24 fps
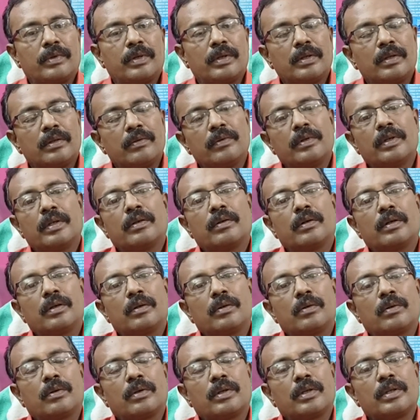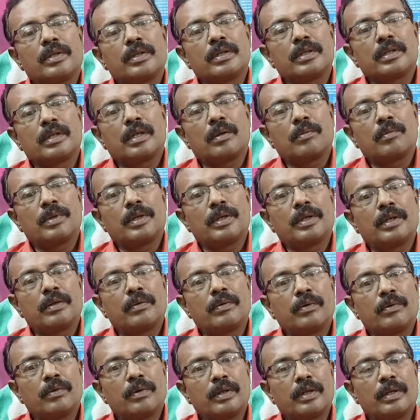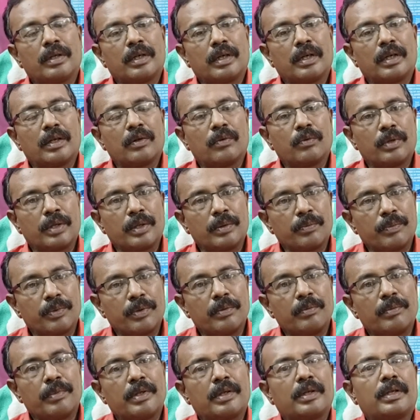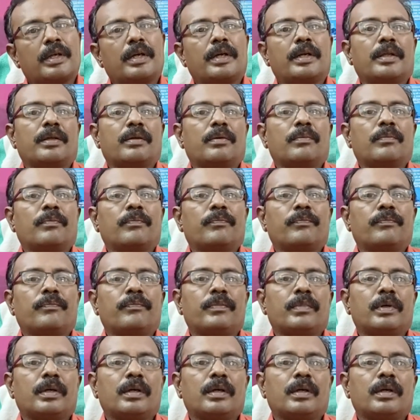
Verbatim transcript: வெகு விரைவில் குறைஞ்சி கம்ப்ளீட்டாகவே உங்களுக்கு நல்ல ஒரு இம்ப்ரூவ்மெண்ட் கிடைக்கும்